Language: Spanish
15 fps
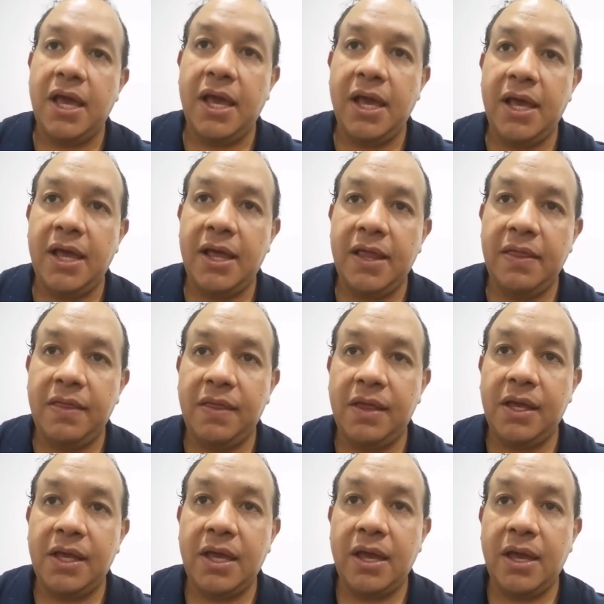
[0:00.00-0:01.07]

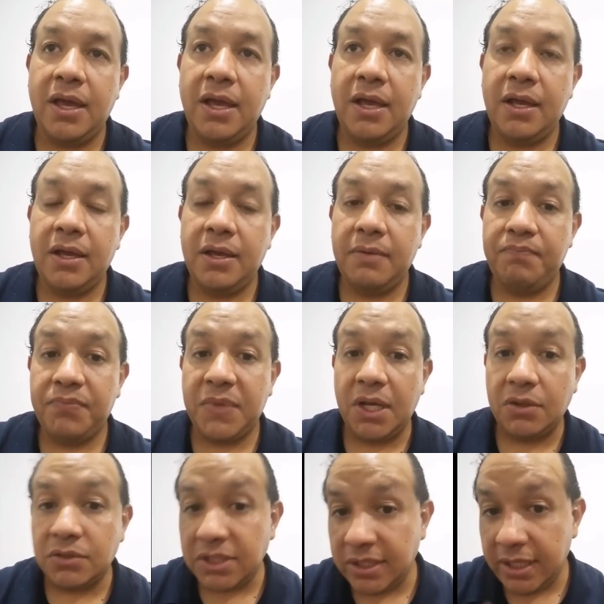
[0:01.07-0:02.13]
eh, que,
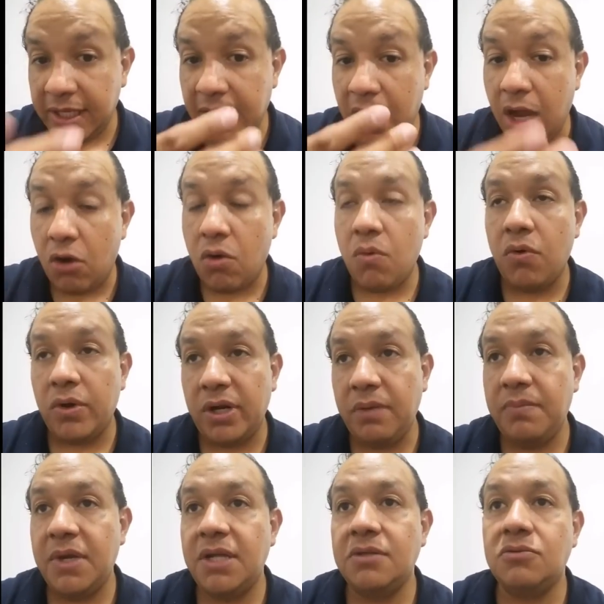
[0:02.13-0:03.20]
nos indica Jacobo
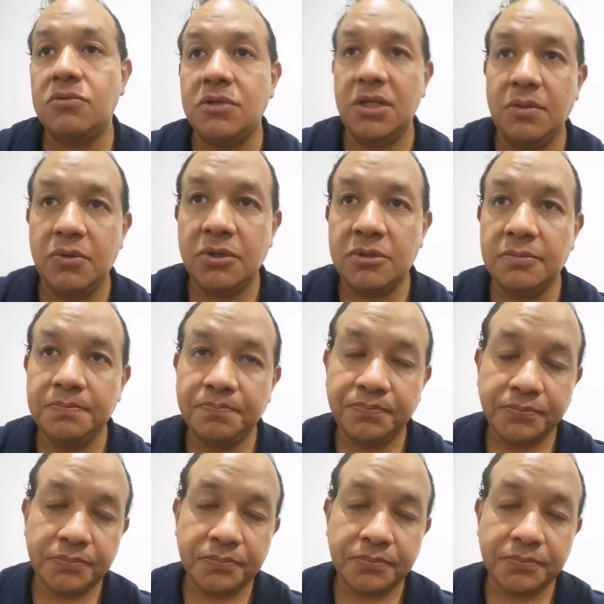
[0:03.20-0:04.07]
Grimberg en sus libros.